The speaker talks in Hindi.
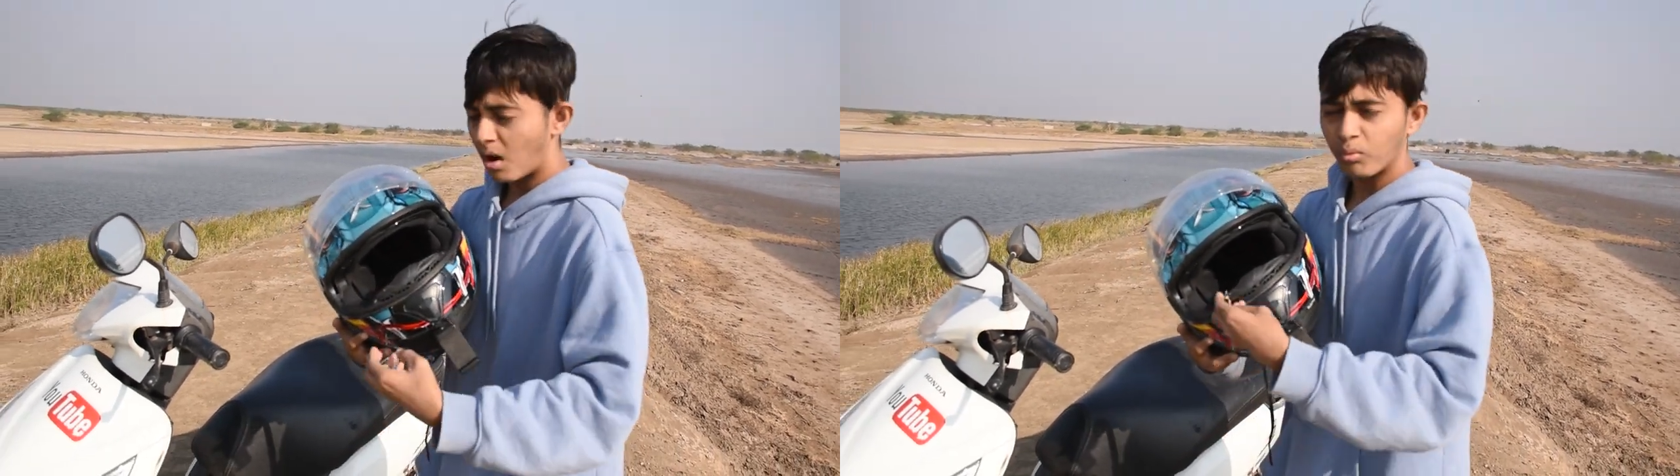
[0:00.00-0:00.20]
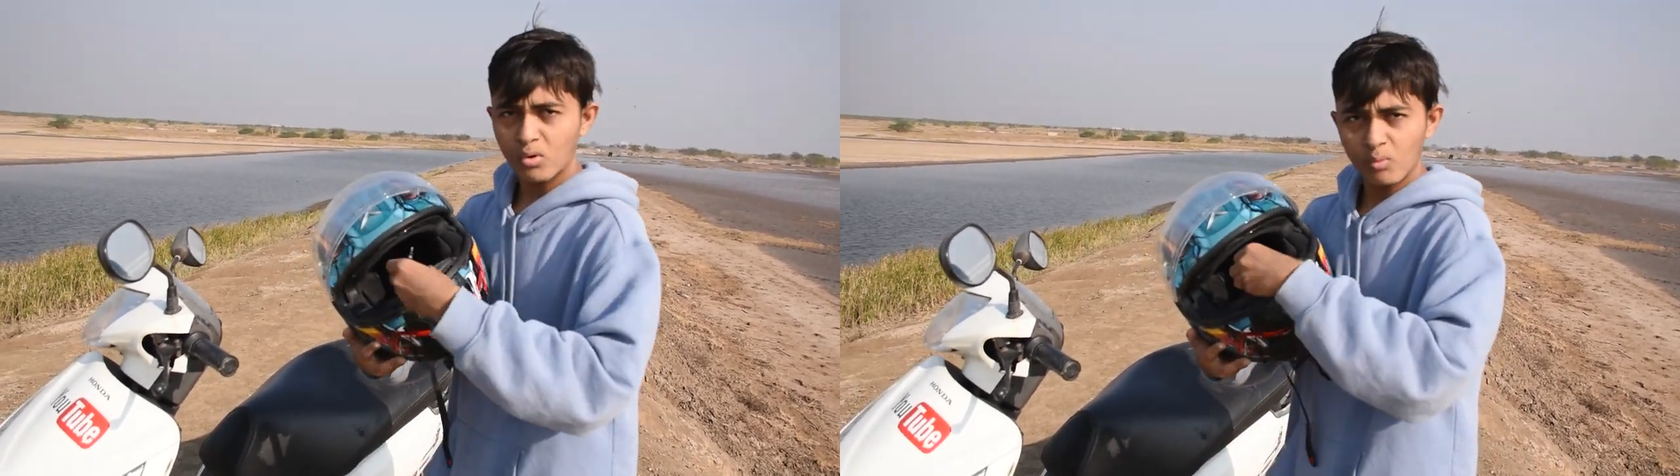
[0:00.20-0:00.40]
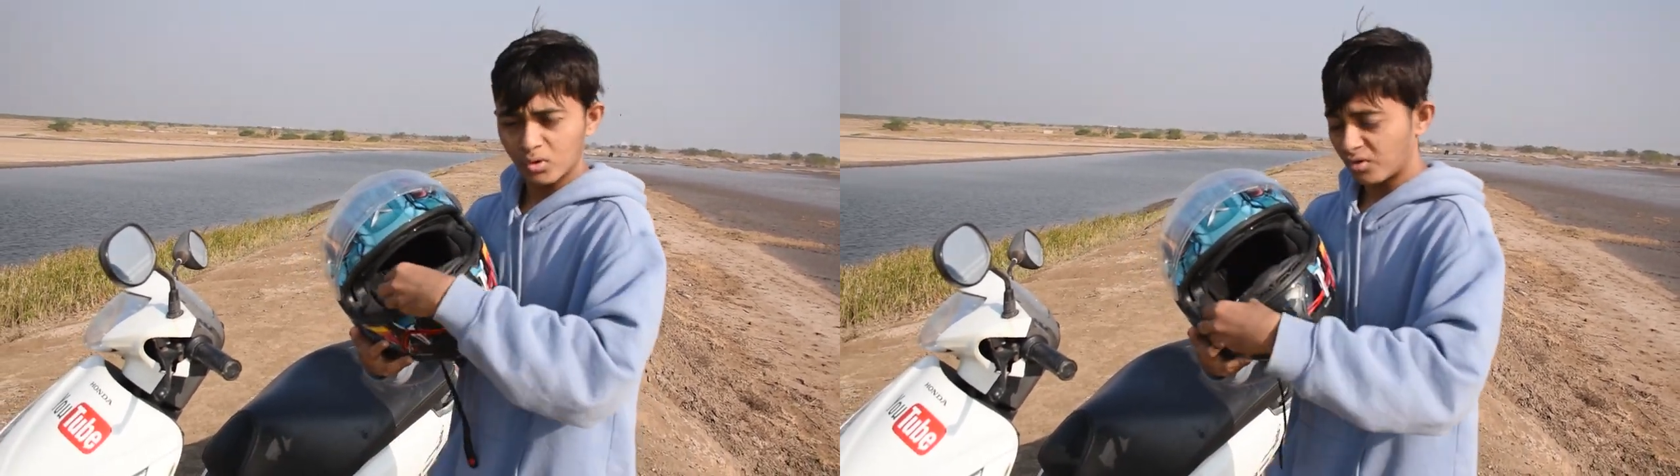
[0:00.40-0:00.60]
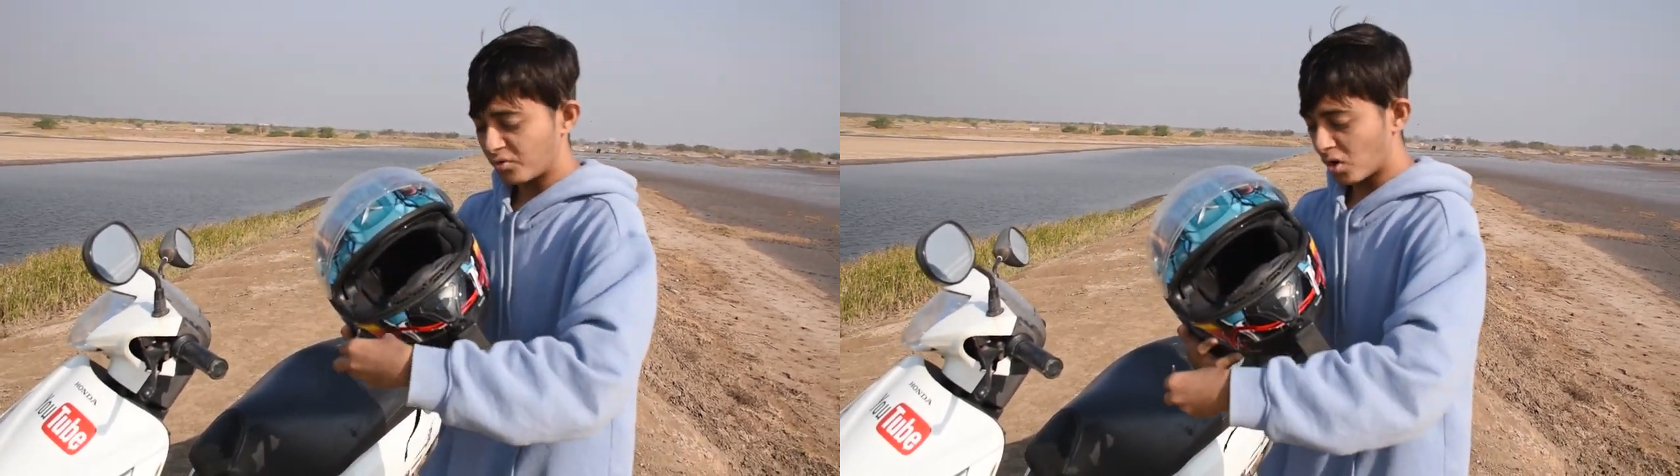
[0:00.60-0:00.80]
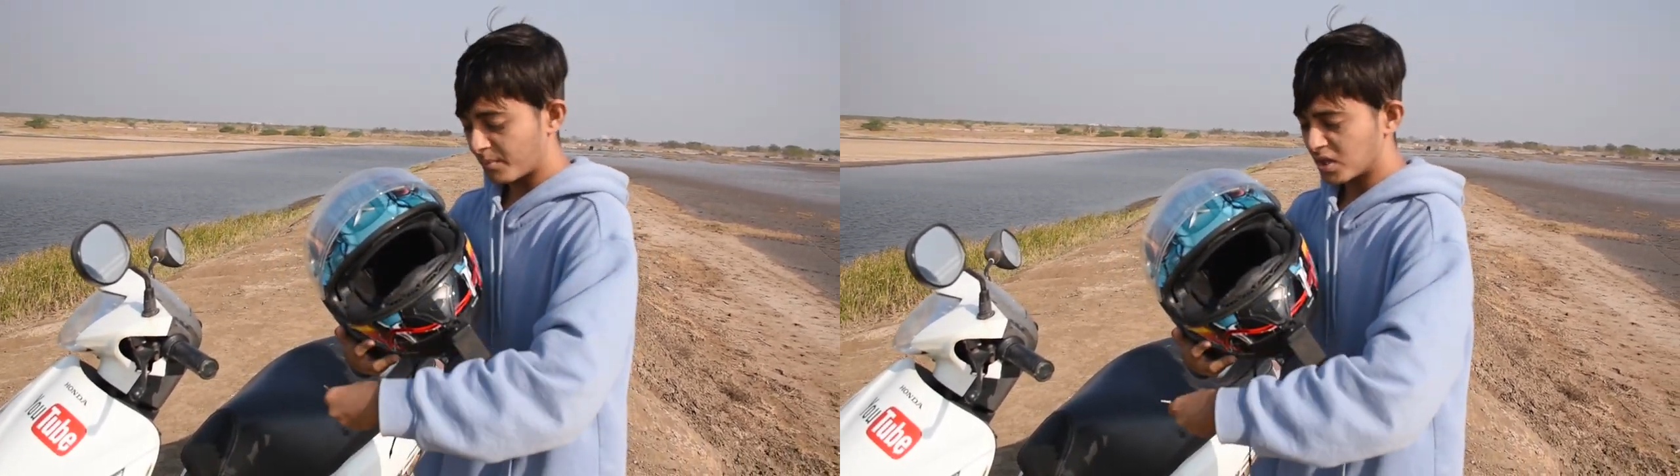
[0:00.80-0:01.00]
हमको मोटो
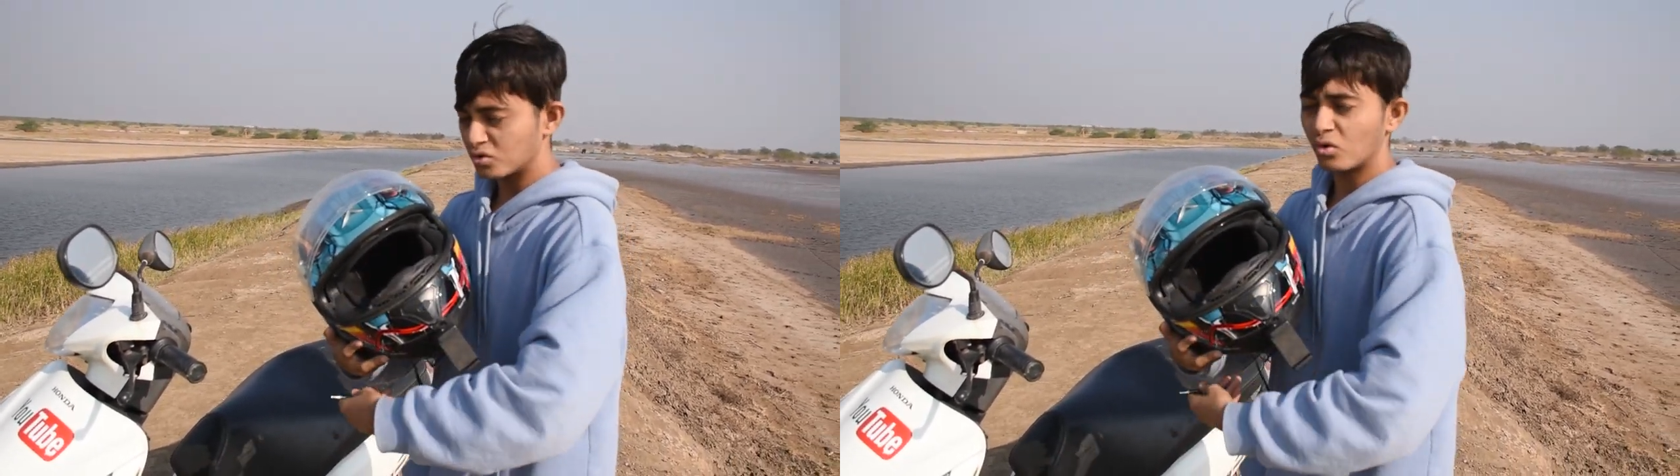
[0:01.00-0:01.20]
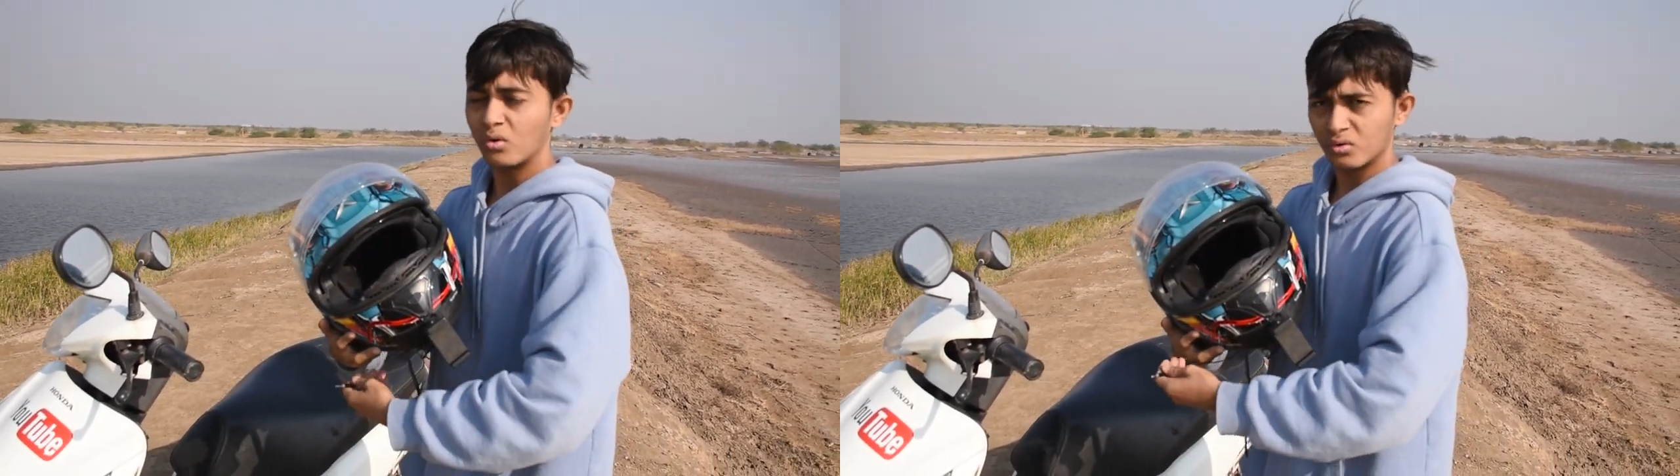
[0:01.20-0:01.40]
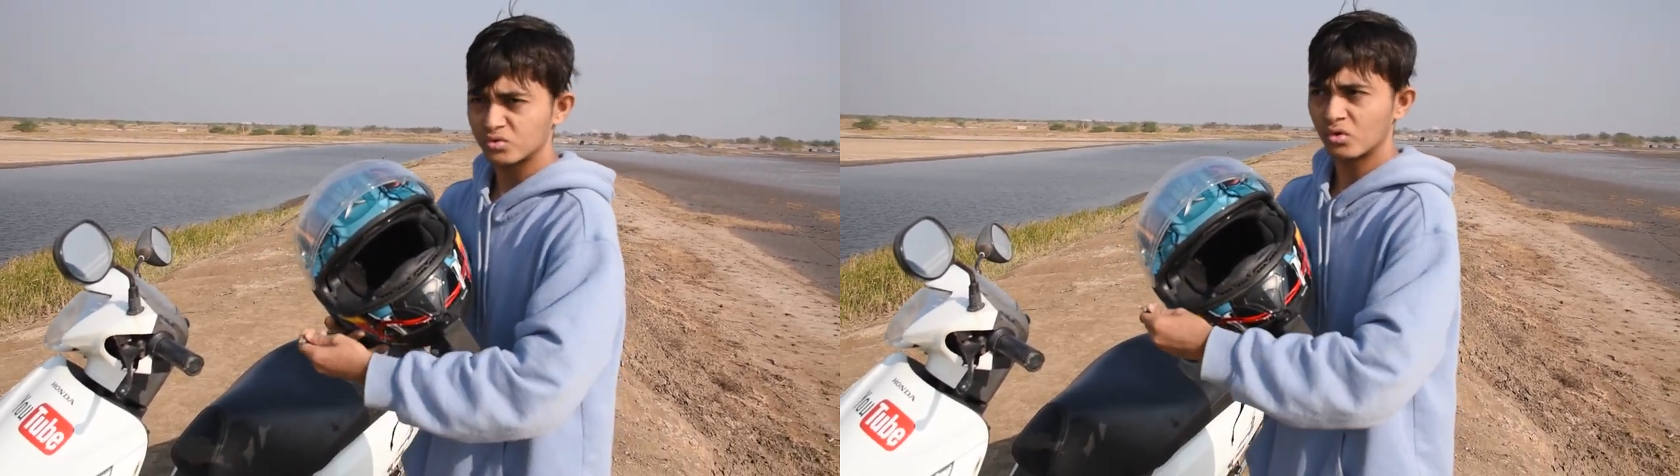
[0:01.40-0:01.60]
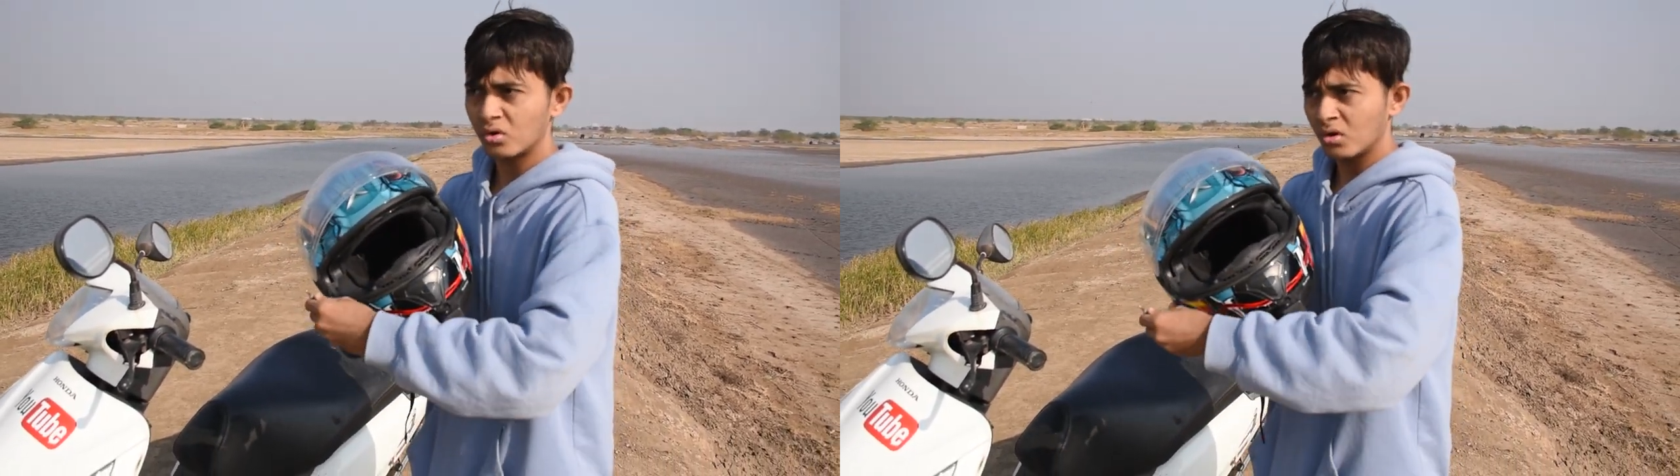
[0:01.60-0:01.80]
ब्लॉग में जो जो